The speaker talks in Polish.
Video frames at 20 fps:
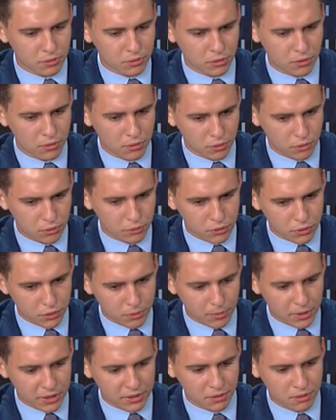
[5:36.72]
E,
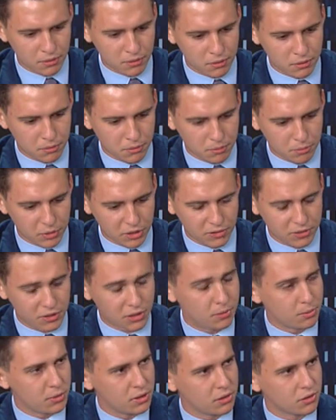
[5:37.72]

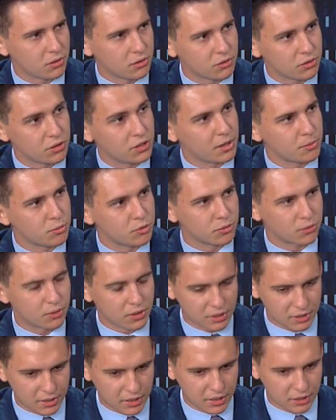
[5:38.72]
ogólnomiejskimi, e, czyli na
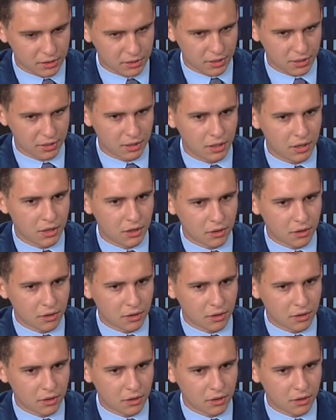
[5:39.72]
przykład tak jak te e,